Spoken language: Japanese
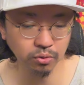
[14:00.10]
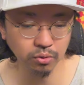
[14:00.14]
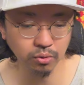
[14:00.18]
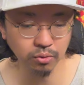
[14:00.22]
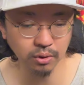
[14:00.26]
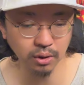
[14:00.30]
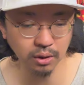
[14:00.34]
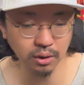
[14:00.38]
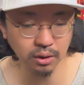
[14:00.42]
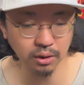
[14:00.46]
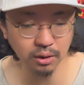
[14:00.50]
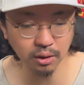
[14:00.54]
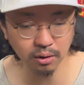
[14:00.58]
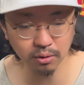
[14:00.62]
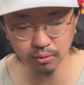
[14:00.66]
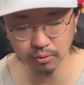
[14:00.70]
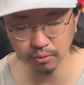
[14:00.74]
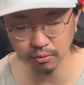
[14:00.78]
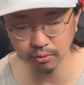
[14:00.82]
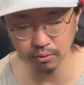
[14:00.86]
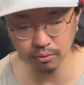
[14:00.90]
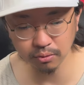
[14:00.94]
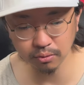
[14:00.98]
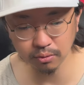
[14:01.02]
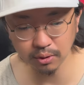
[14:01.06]
道を通って帰宅
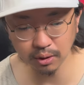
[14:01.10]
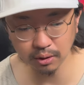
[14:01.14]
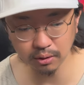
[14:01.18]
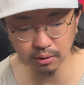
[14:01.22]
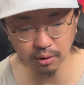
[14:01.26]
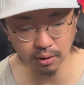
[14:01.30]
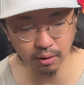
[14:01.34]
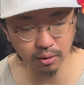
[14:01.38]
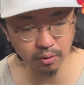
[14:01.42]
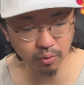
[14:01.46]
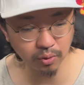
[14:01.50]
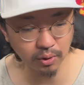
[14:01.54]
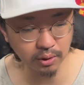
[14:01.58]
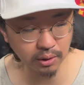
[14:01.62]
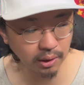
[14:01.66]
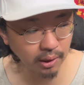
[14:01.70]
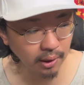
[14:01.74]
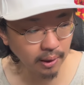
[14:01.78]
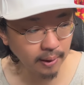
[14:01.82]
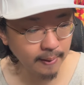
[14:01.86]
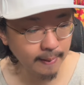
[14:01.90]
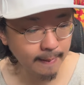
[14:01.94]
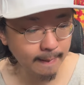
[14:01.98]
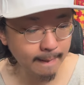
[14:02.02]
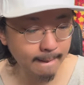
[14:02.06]
するだったりとか
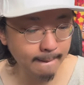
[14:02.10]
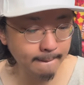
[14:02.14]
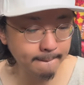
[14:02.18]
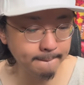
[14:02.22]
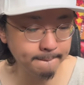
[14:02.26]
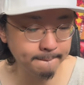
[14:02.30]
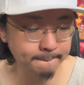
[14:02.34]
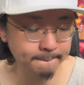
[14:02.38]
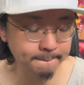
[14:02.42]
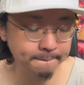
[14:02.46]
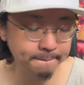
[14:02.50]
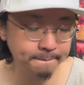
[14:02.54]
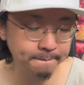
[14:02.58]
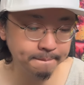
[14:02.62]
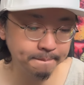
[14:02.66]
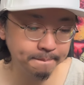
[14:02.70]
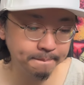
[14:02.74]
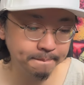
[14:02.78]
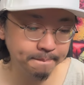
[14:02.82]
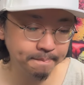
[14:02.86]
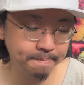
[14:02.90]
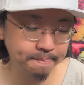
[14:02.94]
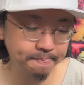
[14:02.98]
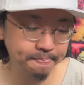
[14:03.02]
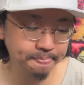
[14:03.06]
ね、うん、
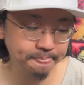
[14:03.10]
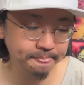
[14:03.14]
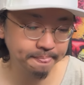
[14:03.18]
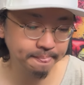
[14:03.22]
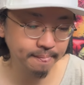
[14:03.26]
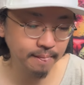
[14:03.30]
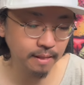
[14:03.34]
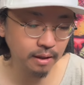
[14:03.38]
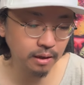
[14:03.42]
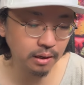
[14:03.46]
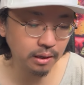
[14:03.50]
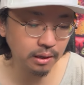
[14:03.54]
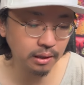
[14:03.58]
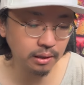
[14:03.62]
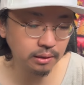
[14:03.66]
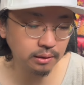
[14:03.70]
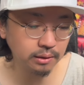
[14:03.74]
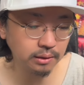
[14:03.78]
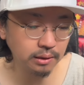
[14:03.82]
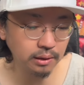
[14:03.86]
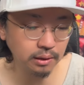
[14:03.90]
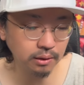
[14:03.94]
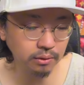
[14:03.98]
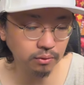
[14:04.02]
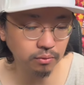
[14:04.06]
なんか、
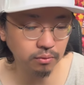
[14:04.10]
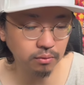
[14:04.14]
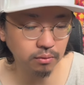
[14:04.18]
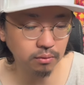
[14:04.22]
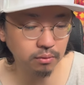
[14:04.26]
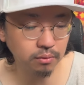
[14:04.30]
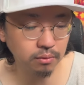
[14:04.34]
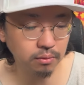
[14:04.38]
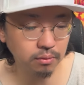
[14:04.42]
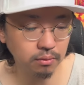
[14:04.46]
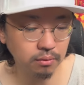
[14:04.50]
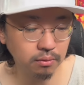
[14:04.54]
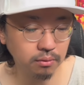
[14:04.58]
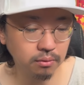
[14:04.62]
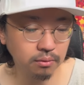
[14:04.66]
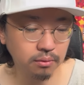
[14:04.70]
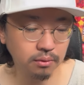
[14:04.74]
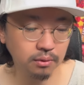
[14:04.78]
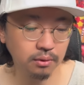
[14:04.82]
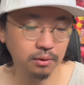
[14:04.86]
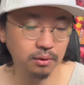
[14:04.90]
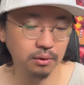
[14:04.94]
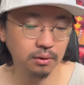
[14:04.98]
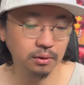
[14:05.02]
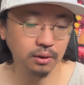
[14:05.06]

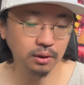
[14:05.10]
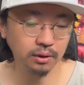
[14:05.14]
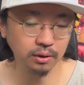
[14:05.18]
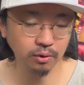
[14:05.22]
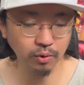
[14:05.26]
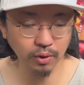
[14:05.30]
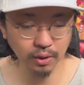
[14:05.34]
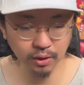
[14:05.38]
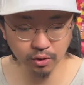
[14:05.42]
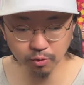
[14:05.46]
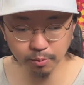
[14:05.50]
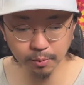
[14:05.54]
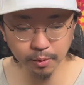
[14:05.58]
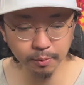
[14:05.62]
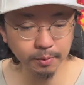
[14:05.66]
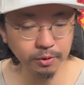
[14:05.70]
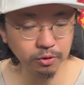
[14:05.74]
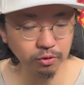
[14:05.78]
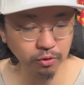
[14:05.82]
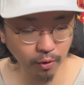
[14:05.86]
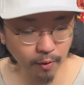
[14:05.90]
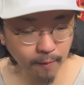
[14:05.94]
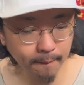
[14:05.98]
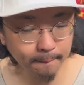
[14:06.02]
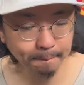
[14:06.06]
やった方がいいと思いま
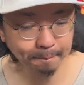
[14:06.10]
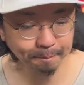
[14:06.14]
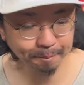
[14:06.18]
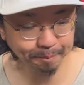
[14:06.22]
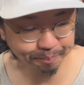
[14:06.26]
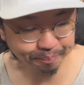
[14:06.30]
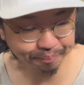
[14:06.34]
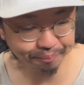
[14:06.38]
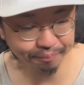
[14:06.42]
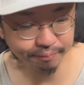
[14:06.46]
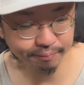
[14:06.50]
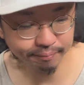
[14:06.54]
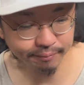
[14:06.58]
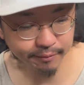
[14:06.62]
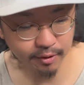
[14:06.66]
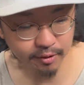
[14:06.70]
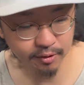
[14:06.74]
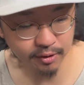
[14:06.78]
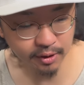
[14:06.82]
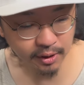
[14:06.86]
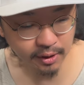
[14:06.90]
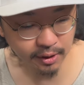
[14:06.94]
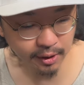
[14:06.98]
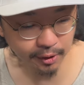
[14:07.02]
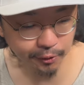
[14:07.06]
すよ。うん
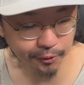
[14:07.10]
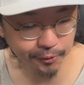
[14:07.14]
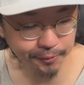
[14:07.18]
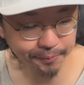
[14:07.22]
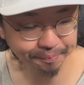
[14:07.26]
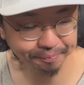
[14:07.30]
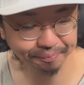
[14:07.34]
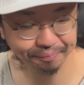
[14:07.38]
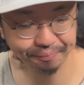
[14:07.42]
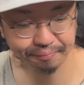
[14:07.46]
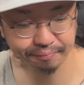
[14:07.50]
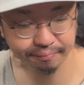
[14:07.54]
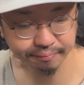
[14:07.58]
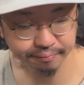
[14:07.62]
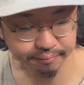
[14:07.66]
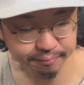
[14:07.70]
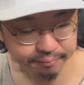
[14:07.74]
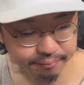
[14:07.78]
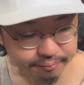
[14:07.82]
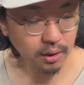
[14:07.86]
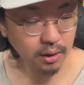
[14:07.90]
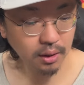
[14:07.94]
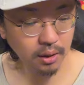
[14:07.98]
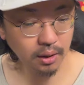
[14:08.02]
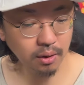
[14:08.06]
知らんけど。
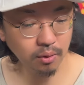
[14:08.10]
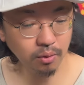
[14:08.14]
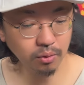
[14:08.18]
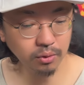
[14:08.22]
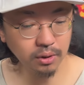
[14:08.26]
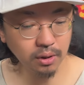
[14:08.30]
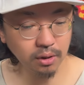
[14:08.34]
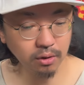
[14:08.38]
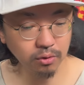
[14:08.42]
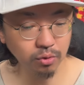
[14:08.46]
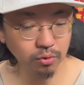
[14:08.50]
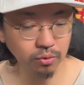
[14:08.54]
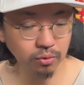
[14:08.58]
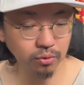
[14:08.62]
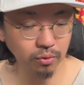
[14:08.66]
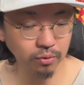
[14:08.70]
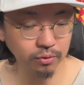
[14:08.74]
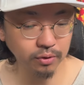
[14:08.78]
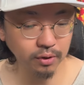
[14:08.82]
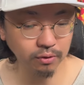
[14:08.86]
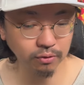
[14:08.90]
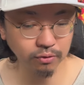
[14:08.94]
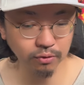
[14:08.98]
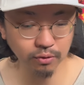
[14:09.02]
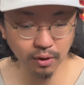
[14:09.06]
えー、大田屋食堂
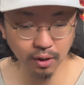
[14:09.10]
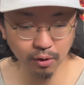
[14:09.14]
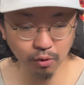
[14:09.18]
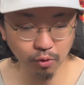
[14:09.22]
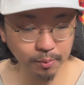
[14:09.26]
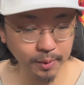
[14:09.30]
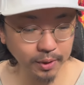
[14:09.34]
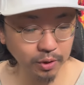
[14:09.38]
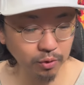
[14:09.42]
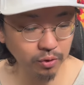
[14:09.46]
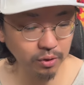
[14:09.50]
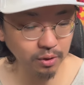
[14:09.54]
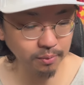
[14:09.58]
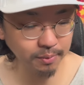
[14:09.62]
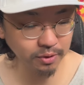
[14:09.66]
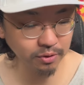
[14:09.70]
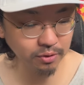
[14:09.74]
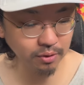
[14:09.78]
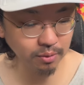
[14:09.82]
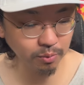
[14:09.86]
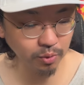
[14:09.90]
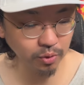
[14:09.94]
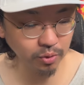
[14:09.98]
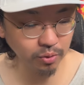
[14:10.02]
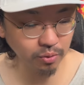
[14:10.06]
さん、すげえコメント来てま
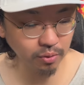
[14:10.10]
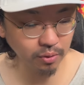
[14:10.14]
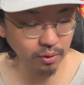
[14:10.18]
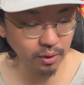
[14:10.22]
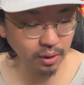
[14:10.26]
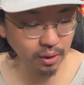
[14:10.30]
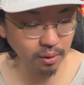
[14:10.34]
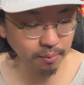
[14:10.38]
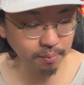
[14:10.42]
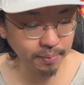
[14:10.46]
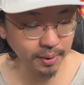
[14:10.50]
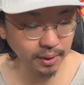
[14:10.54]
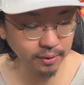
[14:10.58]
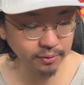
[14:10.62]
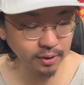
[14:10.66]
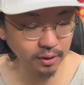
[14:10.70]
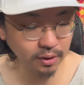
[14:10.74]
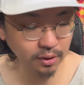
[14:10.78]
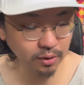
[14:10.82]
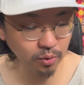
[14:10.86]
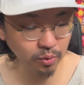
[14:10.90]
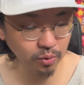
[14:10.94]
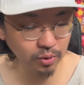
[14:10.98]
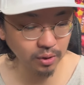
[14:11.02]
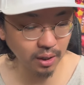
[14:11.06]
すね、もう一個。えー、
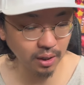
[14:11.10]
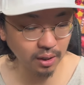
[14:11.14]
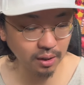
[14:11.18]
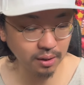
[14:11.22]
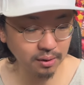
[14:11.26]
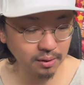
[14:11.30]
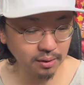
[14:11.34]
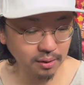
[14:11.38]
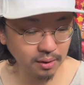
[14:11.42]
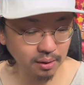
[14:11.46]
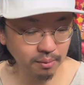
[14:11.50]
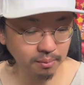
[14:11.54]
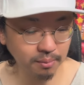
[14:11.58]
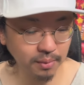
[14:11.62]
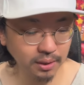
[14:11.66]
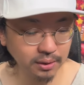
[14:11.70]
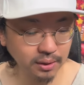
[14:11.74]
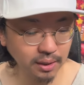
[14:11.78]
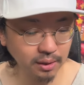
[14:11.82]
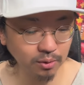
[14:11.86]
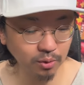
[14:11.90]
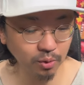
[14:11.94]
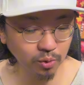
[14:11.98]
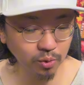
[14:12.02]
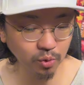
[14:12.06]
パセリ農家、ま
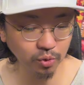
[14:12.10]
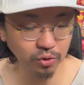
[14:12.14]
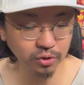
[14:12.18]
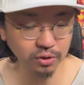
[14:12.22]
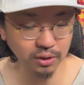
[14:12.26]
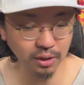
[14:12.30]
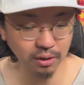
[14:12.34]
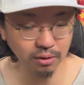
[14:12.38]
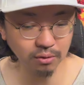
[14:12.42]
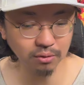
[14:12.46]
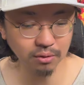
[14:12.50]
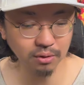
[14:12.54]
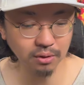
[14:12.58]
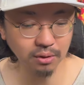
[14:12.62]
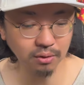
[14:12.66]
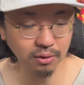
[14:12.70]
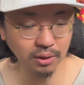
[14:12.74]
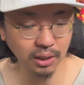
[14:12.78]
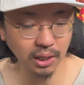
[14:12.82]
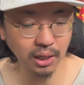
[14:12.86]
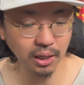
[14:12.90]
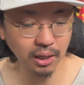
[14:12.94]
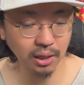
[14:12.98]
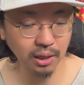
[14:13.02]
た残してるっていうね。